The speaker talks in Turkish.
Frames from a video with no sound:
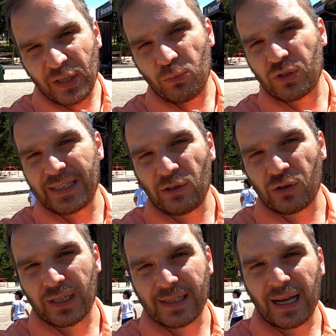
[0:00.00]
Bu videomuzu
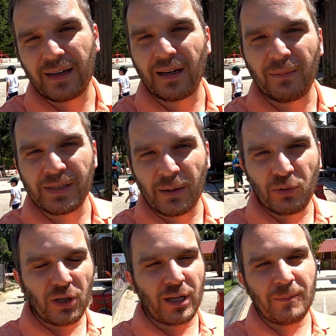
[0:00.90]
izliyorsanız eğer kanalımıza
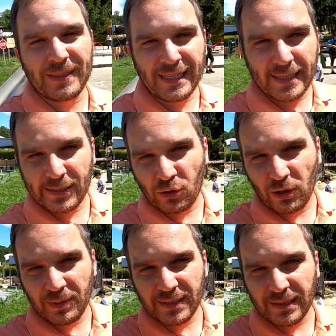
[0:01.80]
abone olarak bize destek
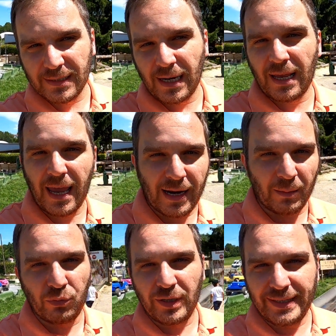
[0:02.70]
olabilirsiniz. Yani eğer
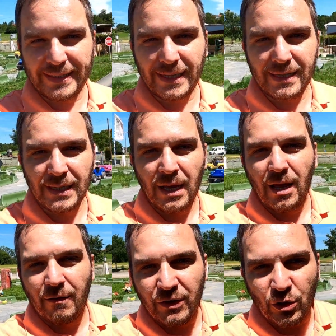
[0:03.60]
abone değilseniz
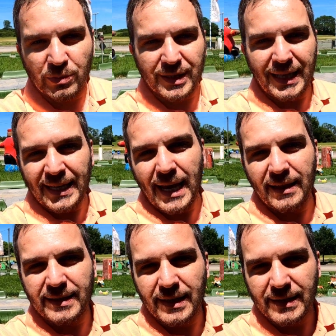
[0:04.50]
videomuzu videomuza denk
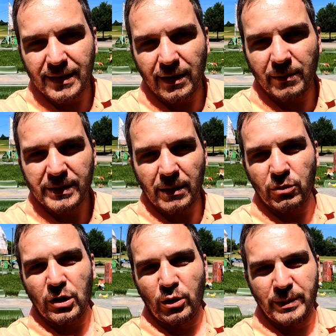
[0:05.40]
geldiyseniz kanalımıza
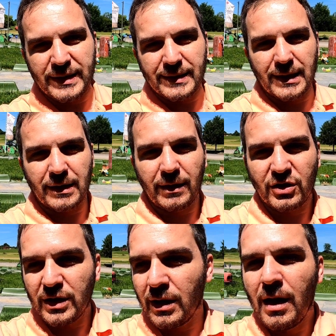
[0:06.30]
abone olabilirsiniz
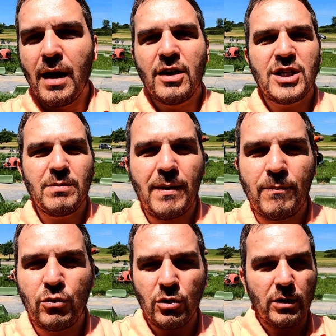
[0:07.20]
arkadaşlar. Şimdi
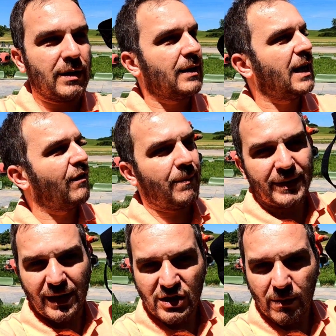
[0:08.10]
ben bunu
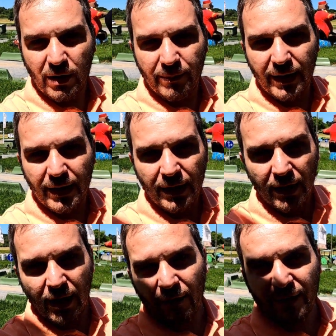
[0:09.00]
kafama takacağım kamerayı
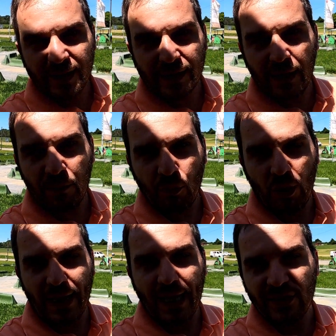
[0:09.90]
ve size
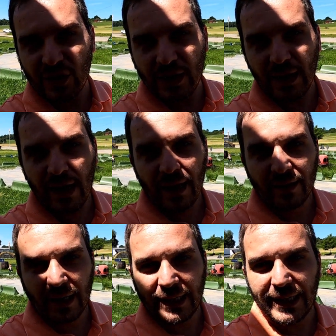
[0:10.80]
bu eğlenceli
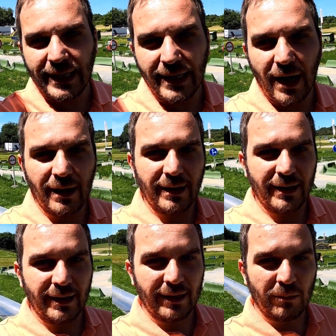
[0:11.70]
dakikayı
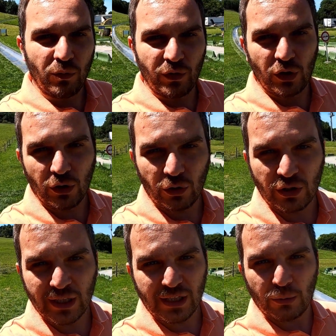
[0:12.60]
e, bu videoda
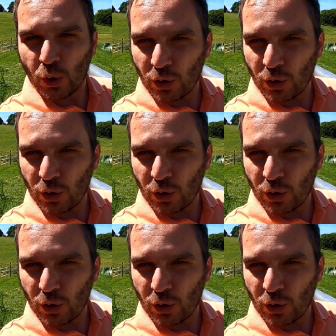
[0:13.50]
göstereceğim.